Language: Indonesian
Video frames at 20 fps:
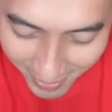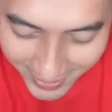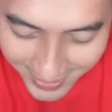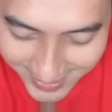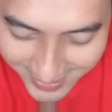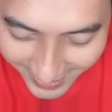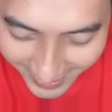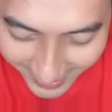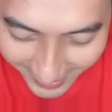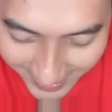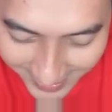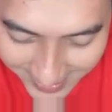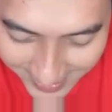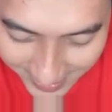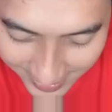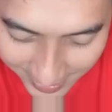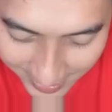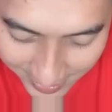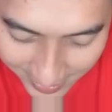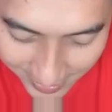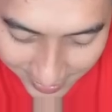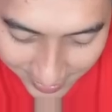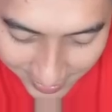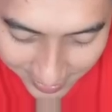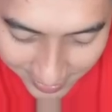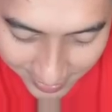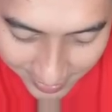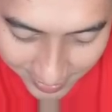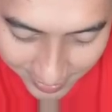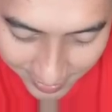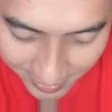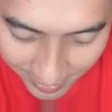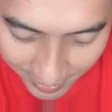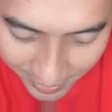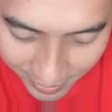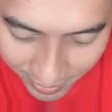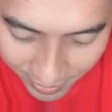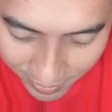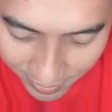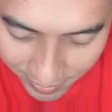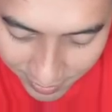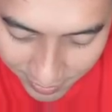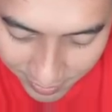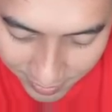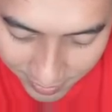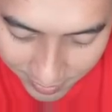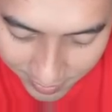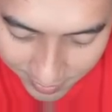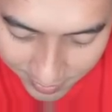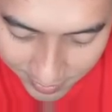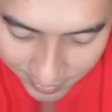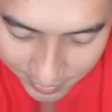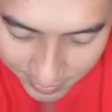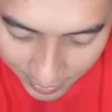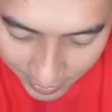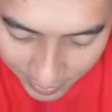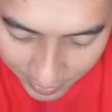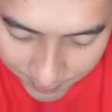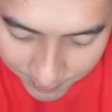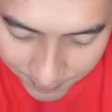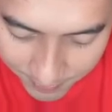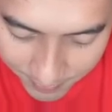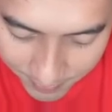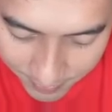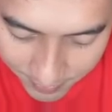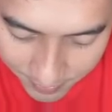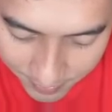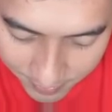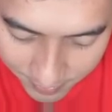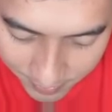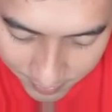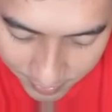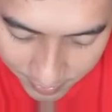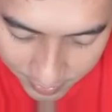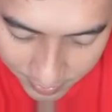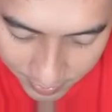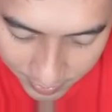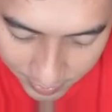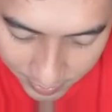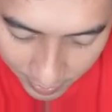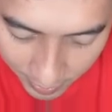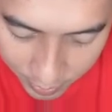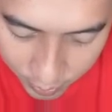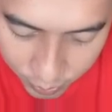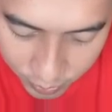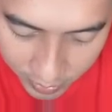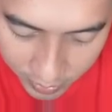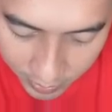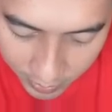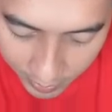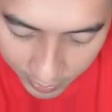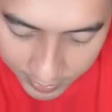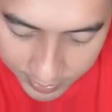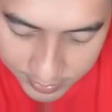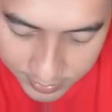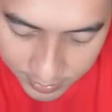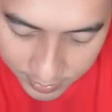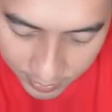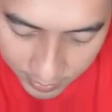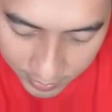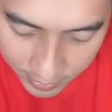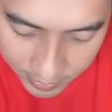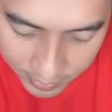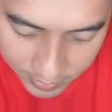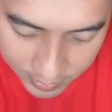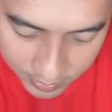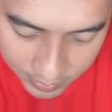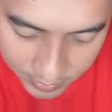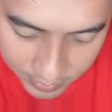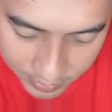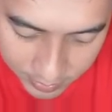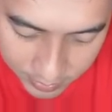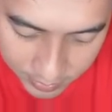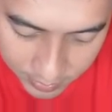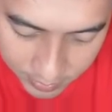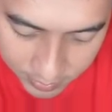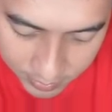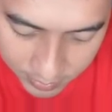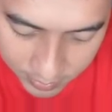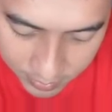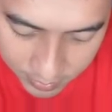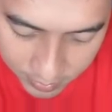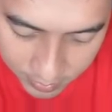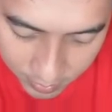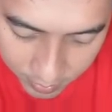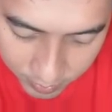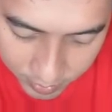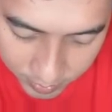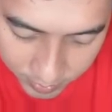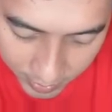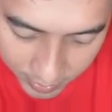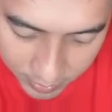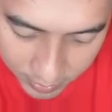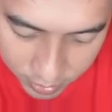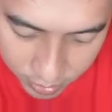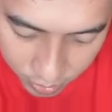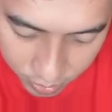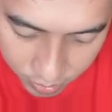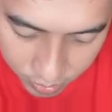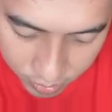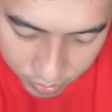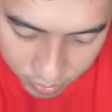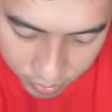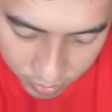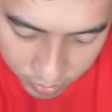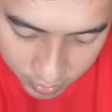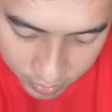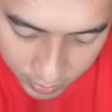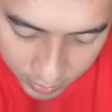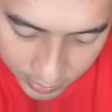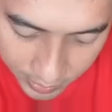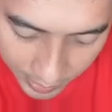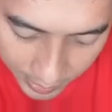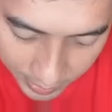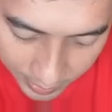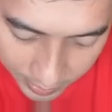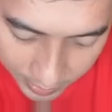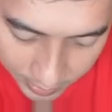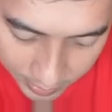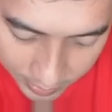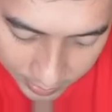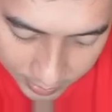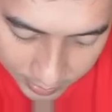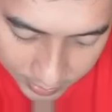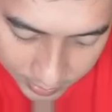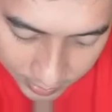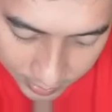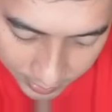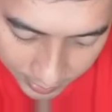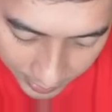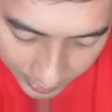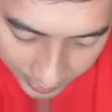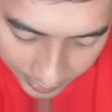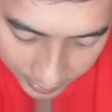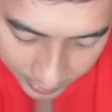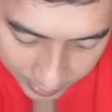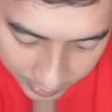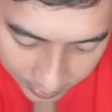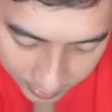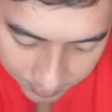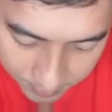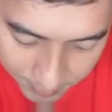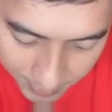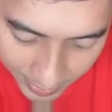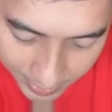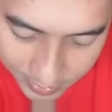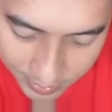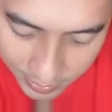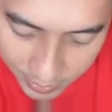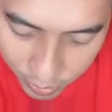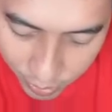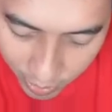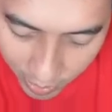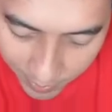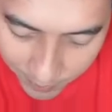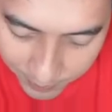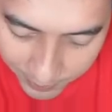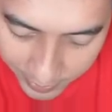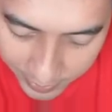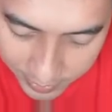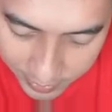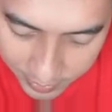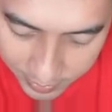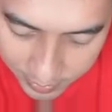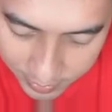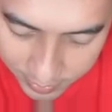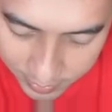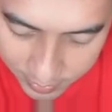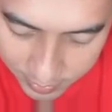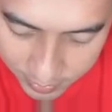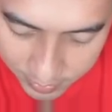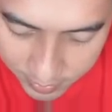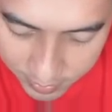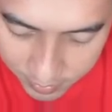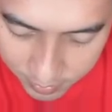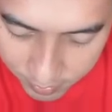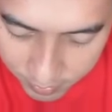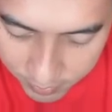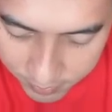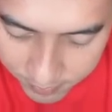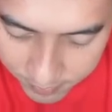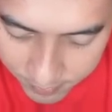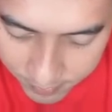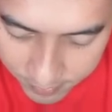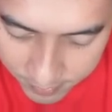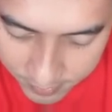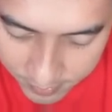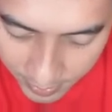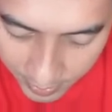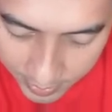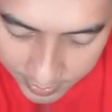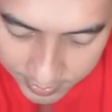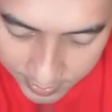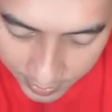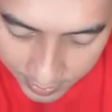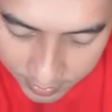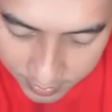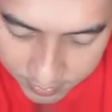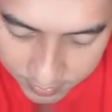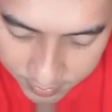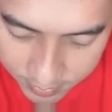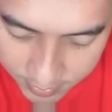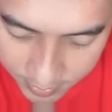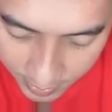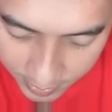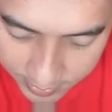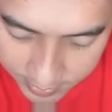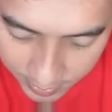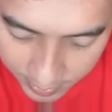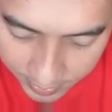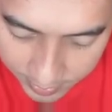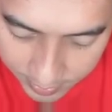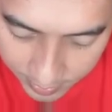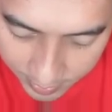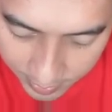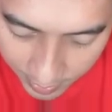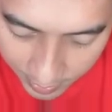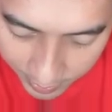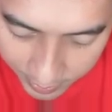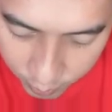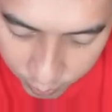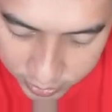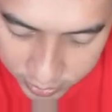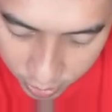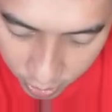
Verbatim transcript: banteng anjir ayo cakep ini aduh ini anjir lah mati mati cok ini ya ini ya mati lu kampret tahan tahan Tahan, tahan, tahan. Nakai gue